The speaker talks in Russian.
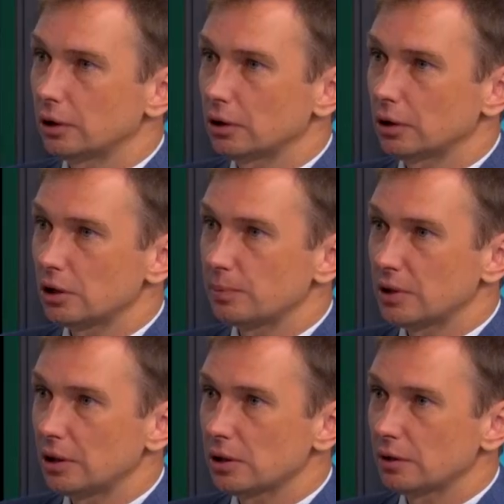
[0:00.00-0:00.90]
э,
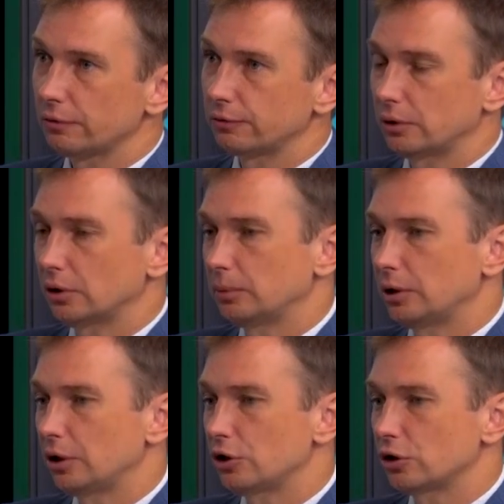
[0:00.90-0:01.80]
специалистов,
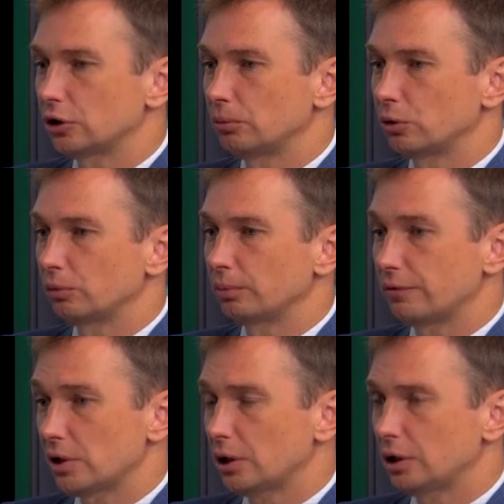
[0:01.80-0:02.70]
обладающих набором
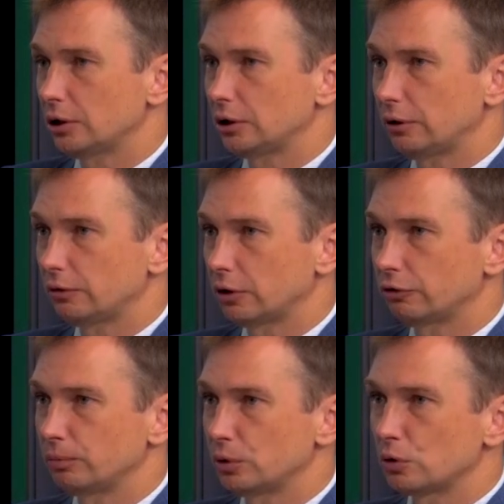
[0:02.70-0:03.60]
профессиональных навыков,
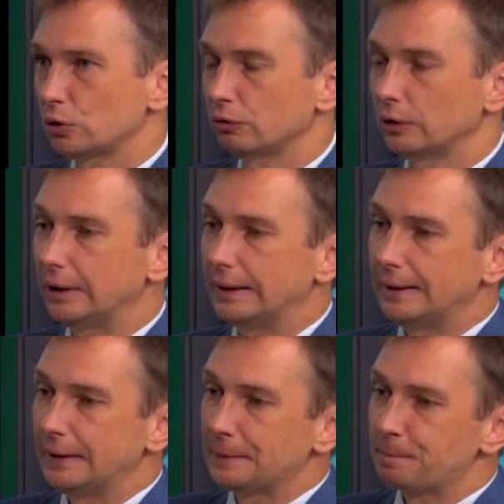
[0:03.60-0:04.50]
безусловно,
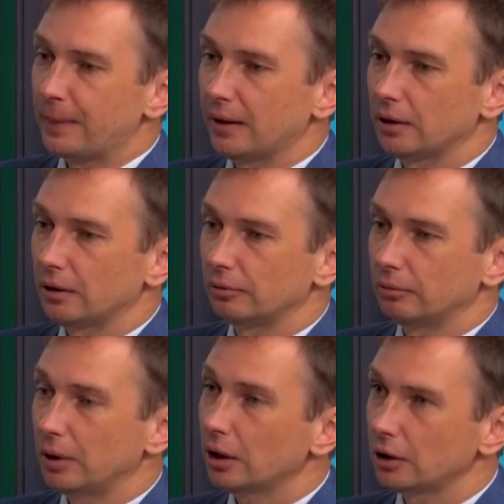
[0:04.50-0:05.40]
э,
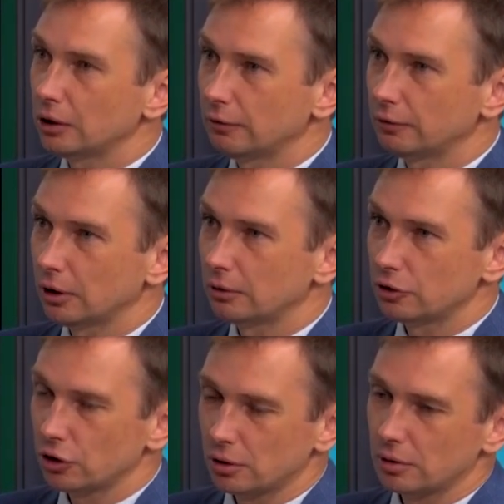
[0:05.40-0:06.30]
мягких навыков, как
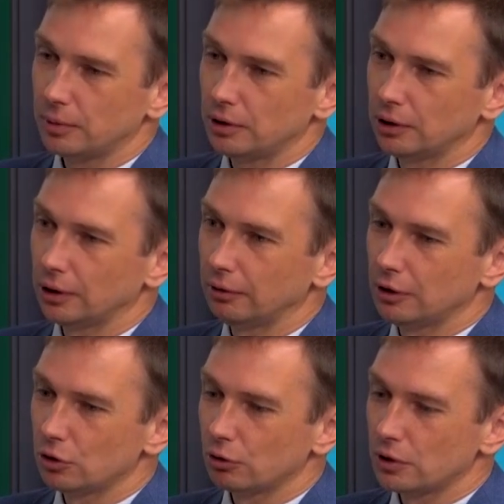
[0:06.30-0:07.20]
сейчас принято говорить,
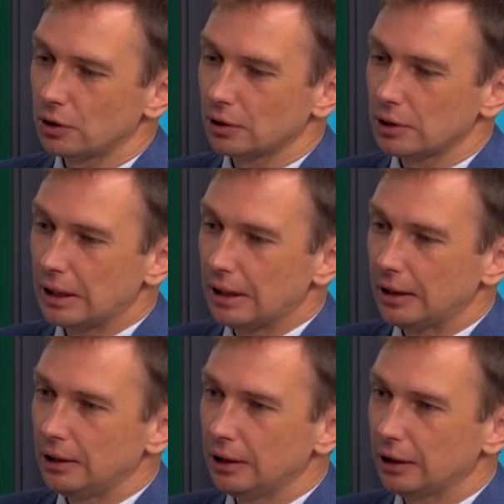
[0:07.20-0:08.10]
soft skills,
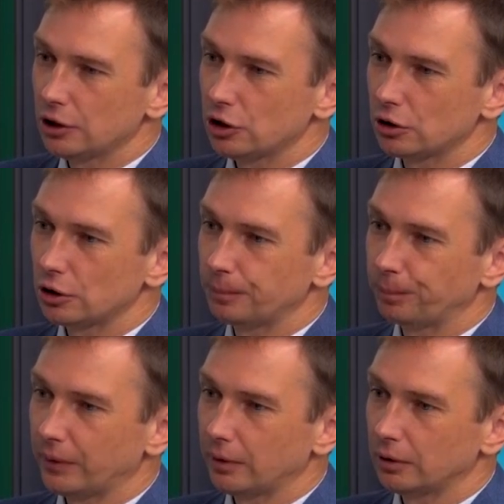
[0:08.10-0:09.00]
и, конечно же,
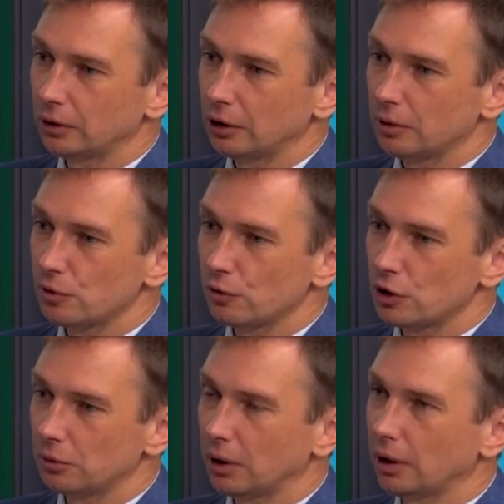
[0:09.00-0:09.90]
э, таким
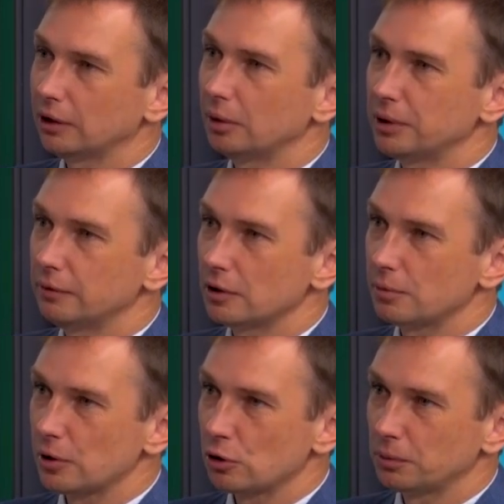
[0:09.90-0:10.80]
свойством, как адаптивность,
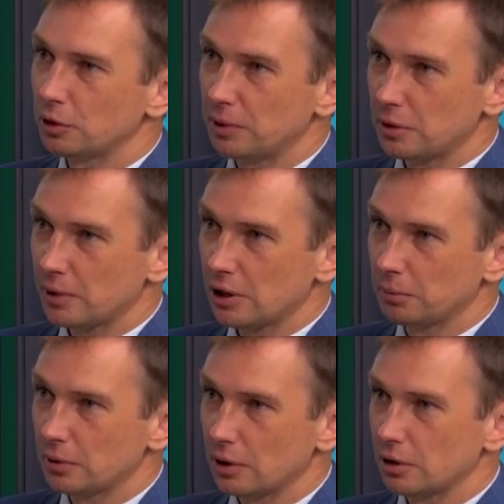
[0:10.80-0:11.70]
способность
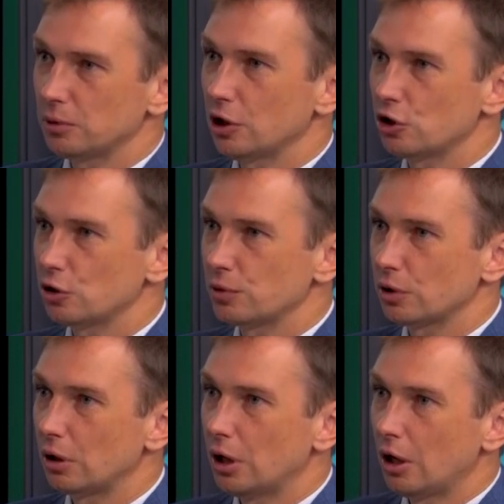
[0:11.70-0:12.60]
приспосабливаться к
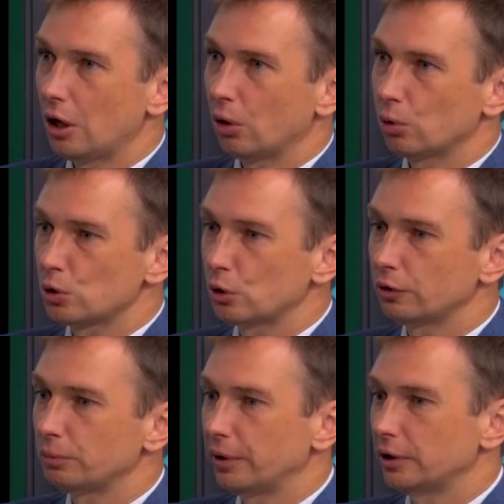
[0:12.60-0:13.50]
изменяющимся
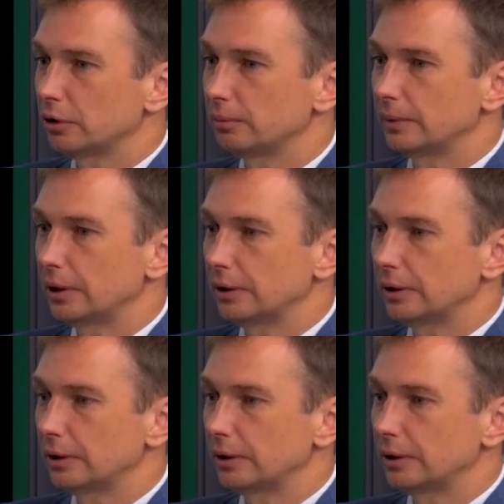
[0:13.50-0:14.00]
условиям, при этом